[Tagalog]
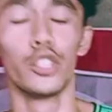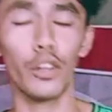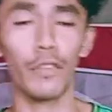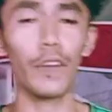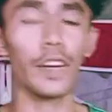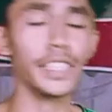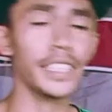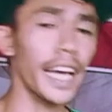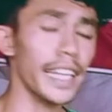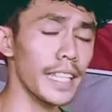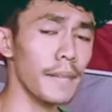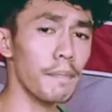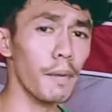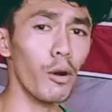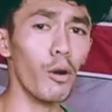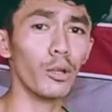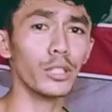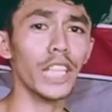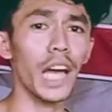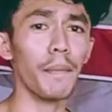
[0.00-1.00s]
So first natin
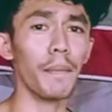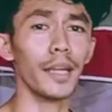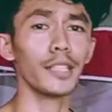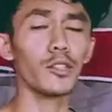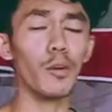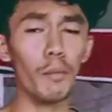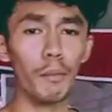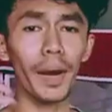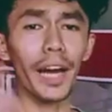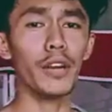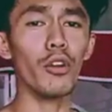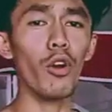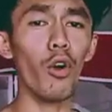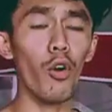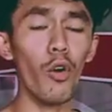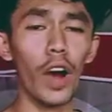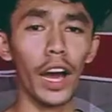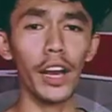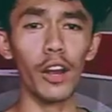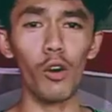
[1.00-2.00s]
pag-uusapan kung paano
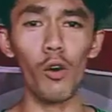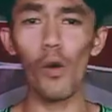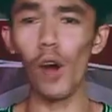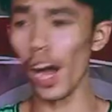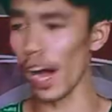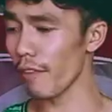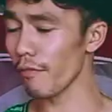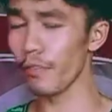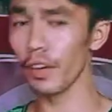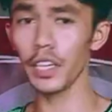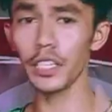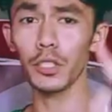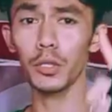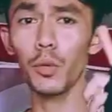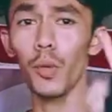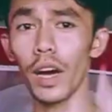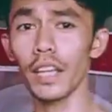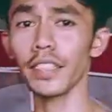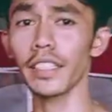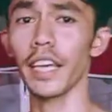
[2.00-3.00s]
ko nga nakuha ang
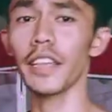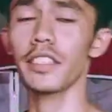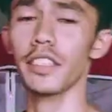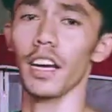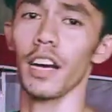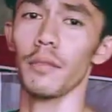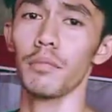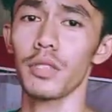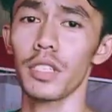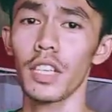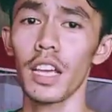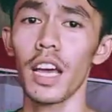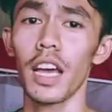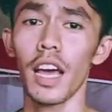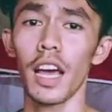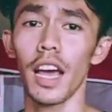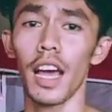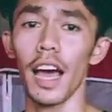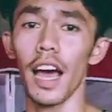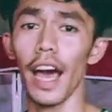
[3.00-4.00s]
first 1k subs
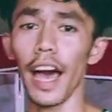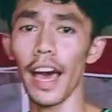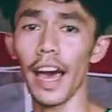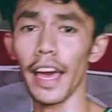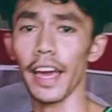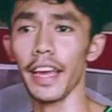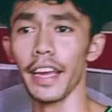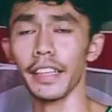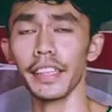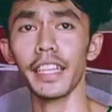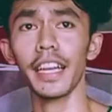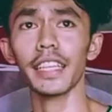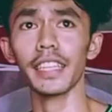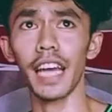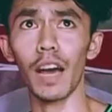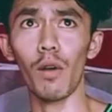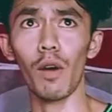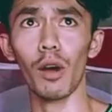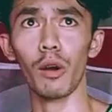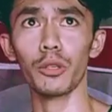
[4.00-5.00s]
ay
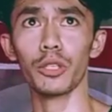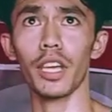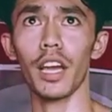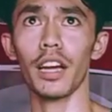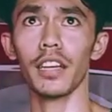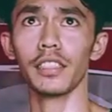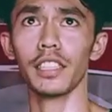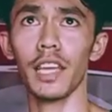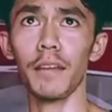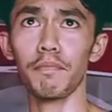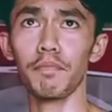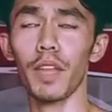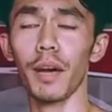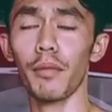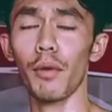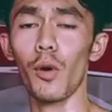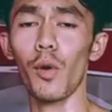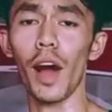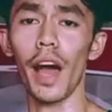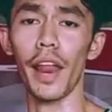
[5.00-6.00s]
tinatawag ko siyang tip
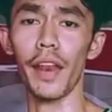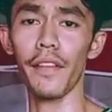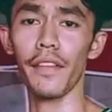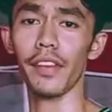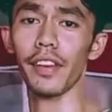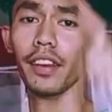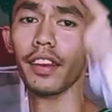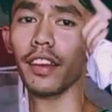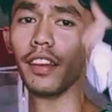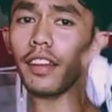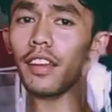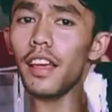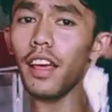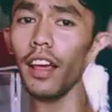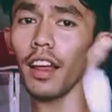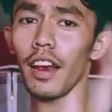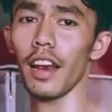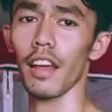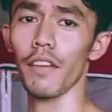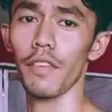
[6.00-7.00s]
number
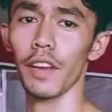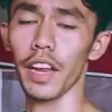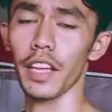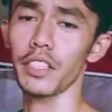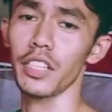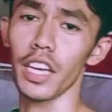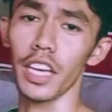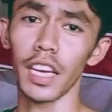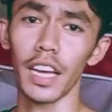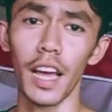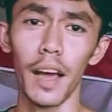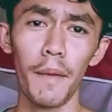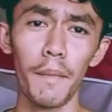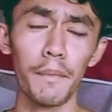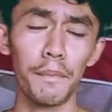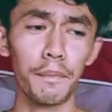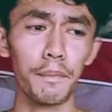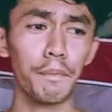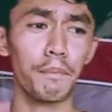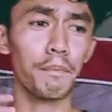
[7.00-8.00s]
1, leveraging.
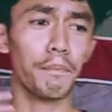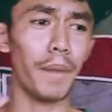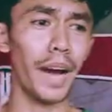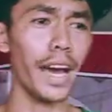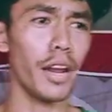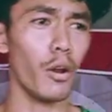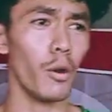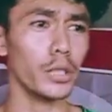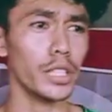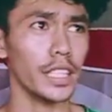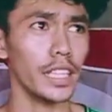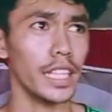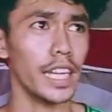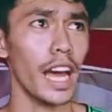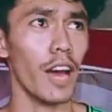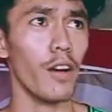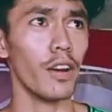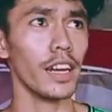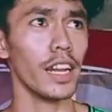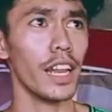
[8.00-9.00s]
Paano ko siya
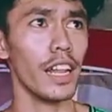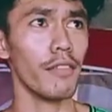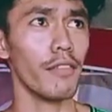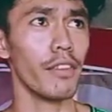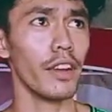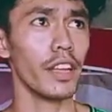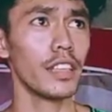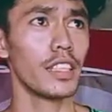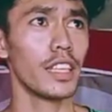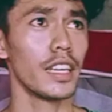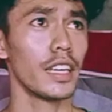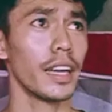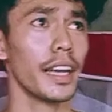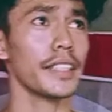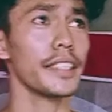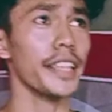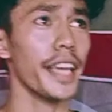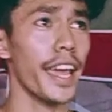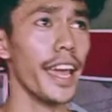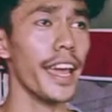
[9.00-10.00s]
tinawag ng leveraging?
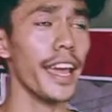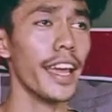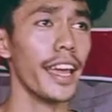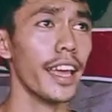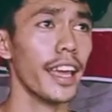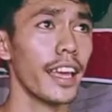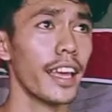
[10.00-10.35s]
Kasi